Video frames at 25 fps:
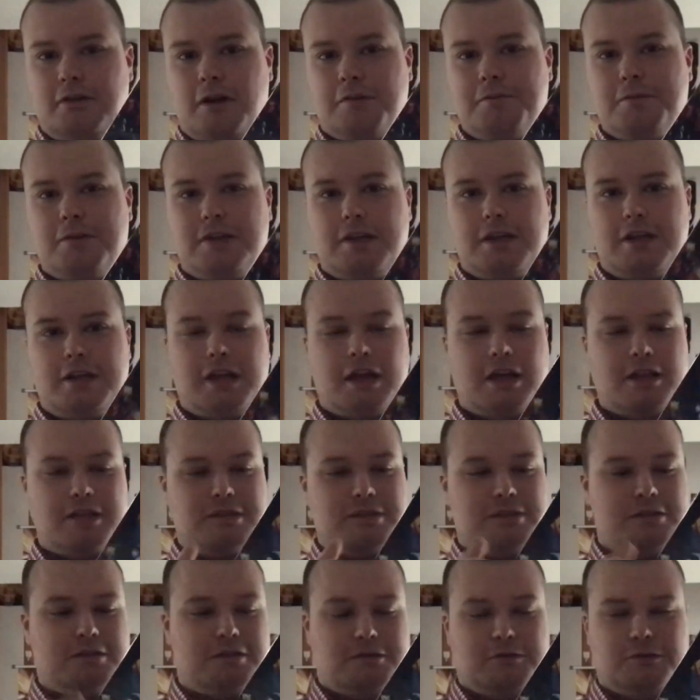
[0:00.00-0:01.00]
können wir den
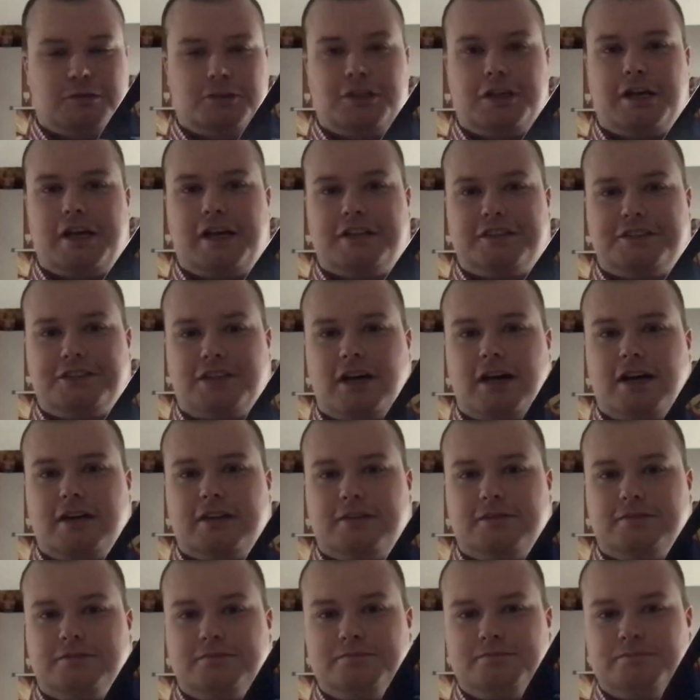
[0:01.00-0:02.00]
jetzt durch die Gegend tragen.
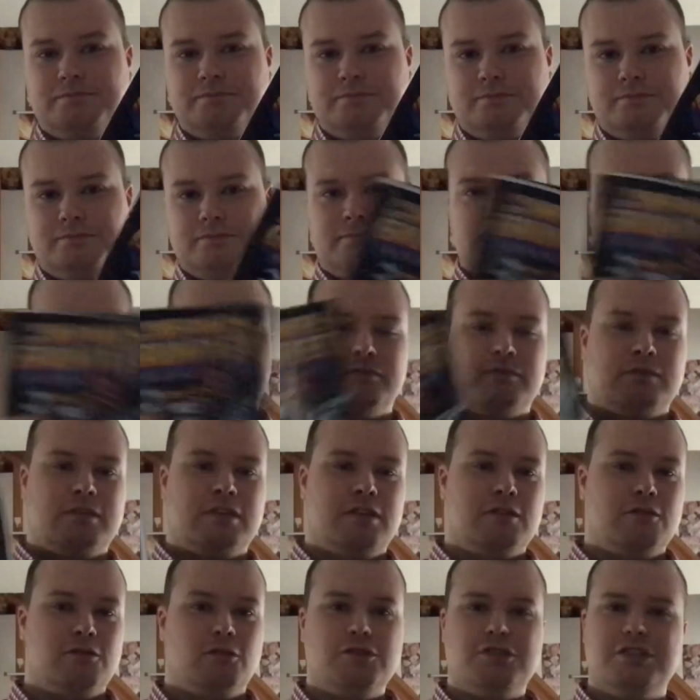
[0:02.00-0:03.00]

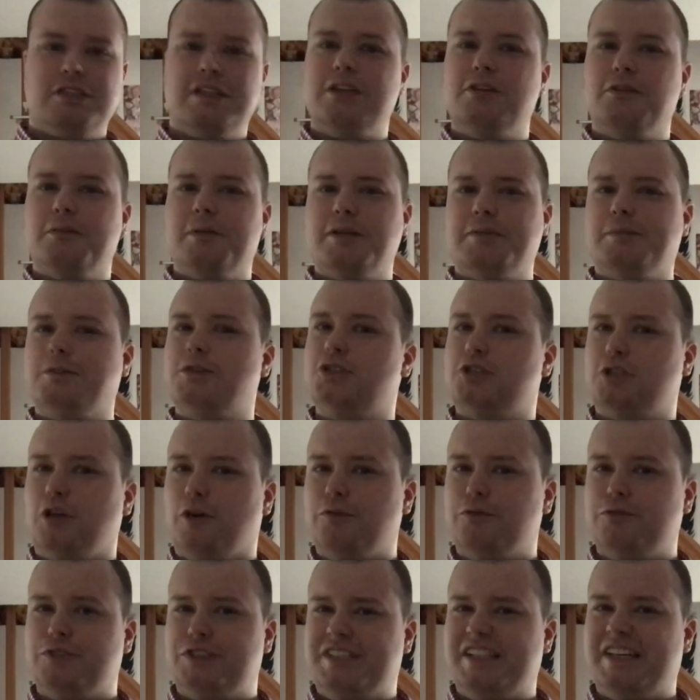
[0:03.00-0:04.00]
Funktioniert übrigens mit
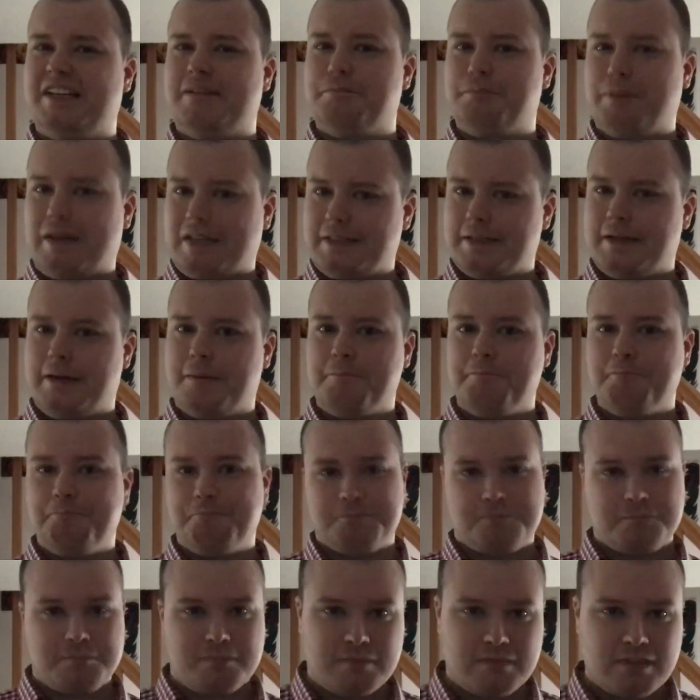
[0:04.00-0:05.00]
Stofftieren besser.
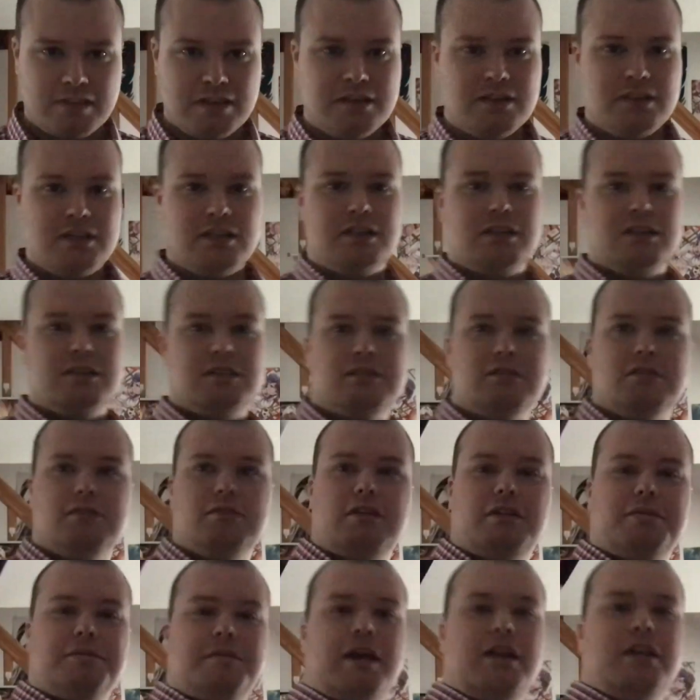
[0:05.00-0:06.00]
So,
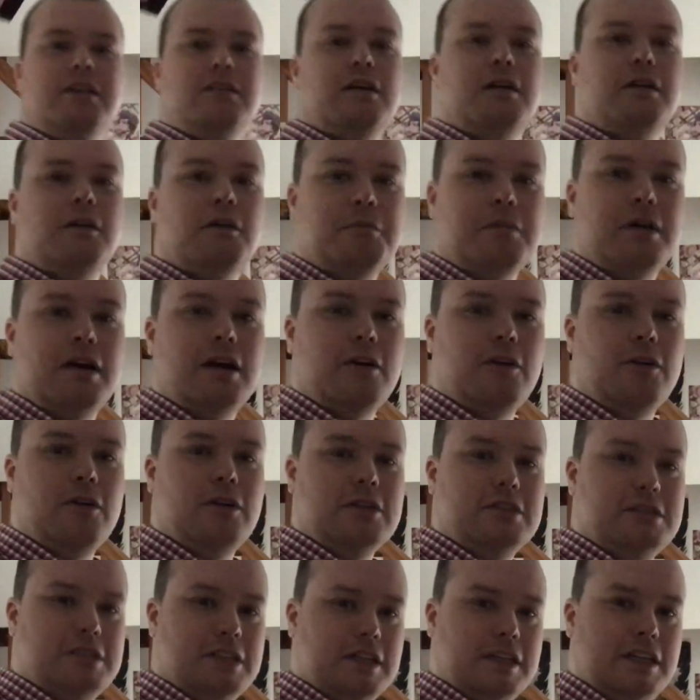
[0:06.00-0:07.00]
dann werde ich da nochmal
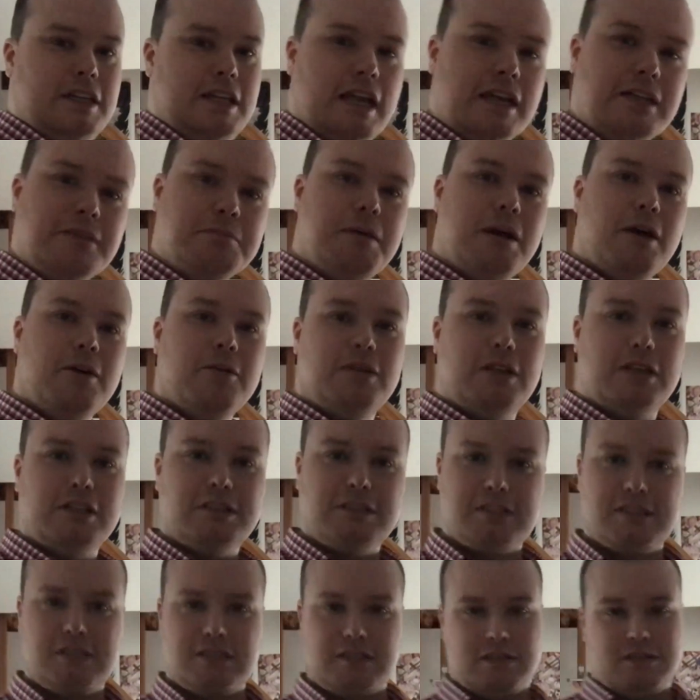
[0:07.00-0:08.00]
kurz einen Klett machen und
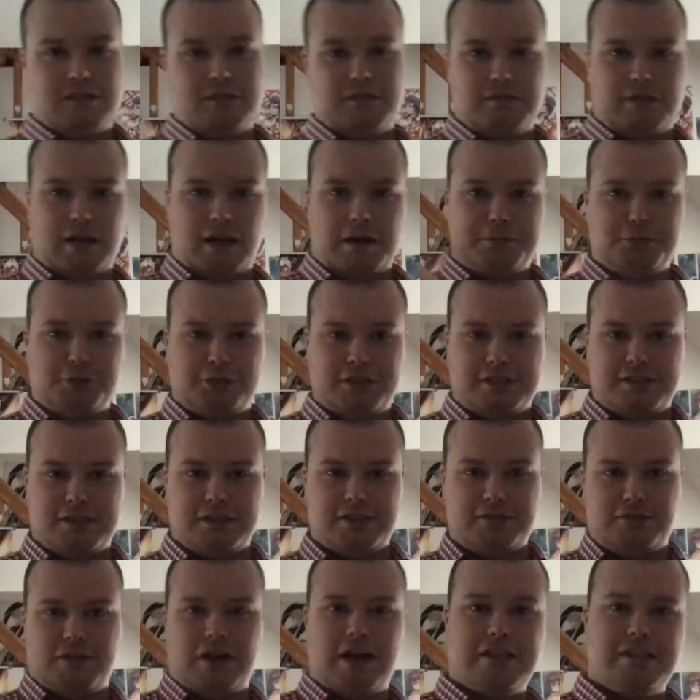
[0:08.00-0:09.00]
dann abschließend
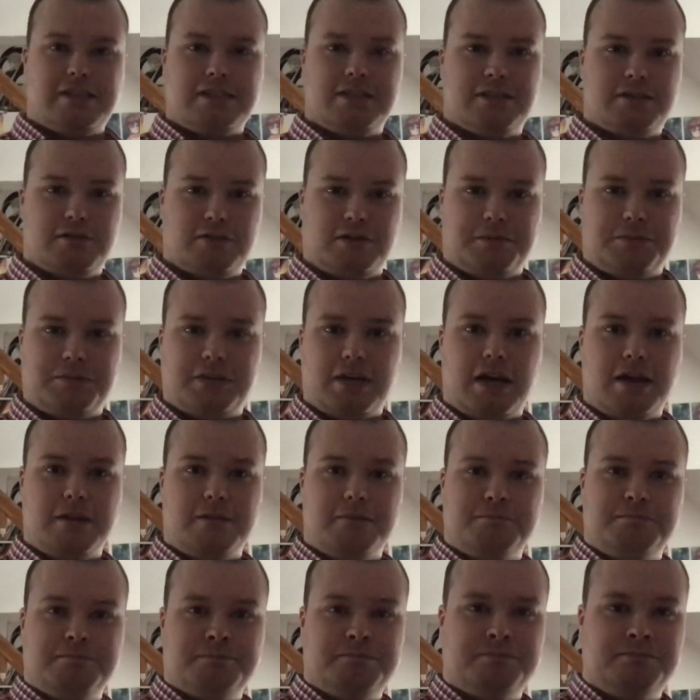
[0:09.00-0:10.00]
das Fazit zu dem Teil.
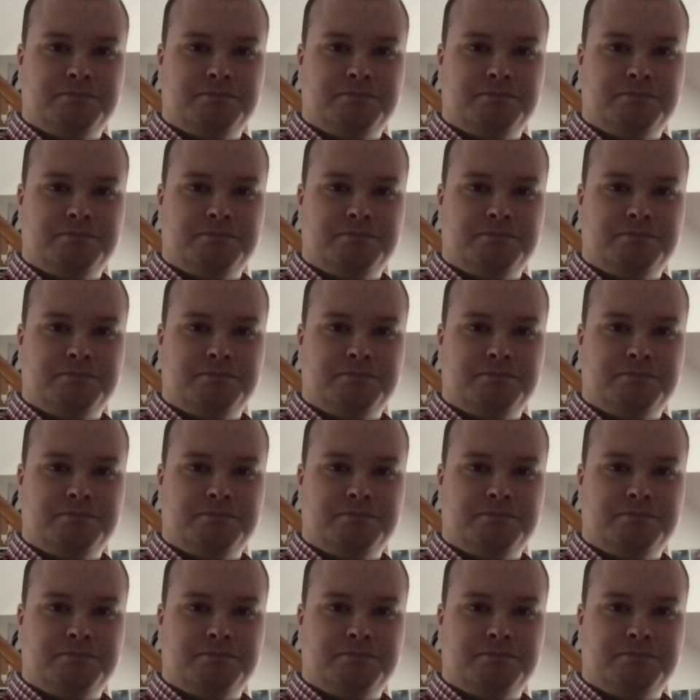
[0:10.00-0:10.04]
